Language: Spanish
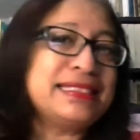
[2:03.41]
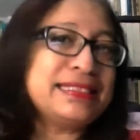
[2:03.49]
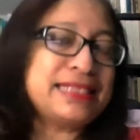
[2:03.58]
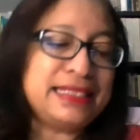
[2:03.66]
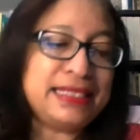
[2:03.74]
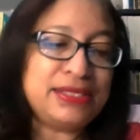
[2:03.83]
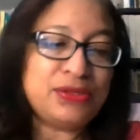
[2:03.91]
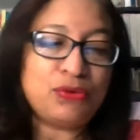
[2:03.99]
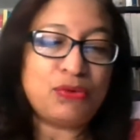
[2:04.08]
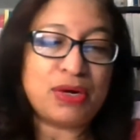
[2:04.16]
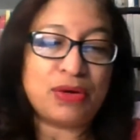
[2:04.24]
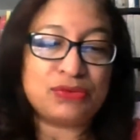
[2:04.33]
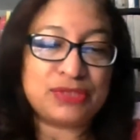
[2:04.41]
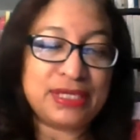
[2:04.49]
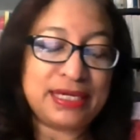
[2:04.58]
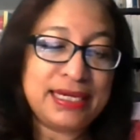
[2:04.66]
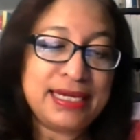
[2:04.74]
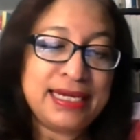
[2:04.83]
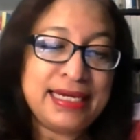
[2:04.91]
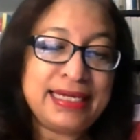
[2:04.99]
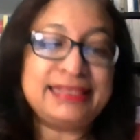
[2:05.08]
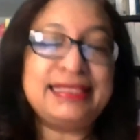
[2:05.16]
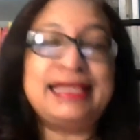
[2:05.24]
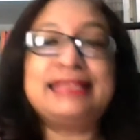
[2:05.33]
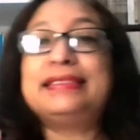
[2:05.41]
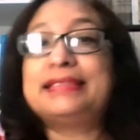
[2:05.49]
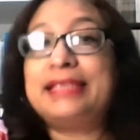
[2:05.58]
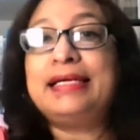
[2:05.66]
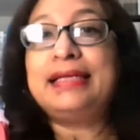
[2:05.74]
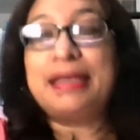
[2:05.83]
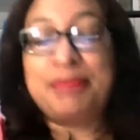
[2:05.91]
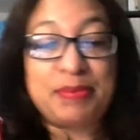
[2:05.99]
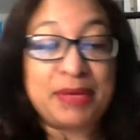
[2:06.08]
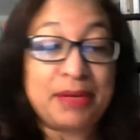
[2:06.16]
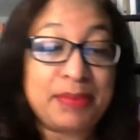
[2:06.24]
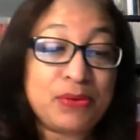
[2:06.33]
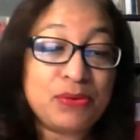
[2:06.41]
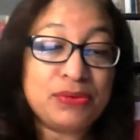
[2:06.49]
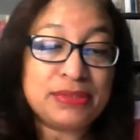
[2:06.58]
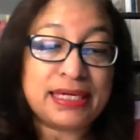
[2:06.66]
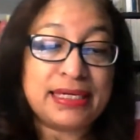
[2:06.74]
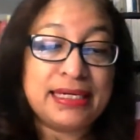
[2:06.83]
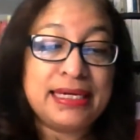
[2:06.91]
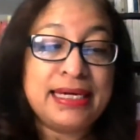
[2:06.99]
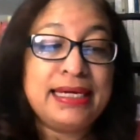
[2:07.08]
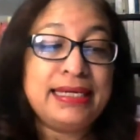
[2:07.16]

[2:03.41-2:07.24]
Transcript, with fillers: En ese sentido, Juan José, quisiera hacerte la primera pregunta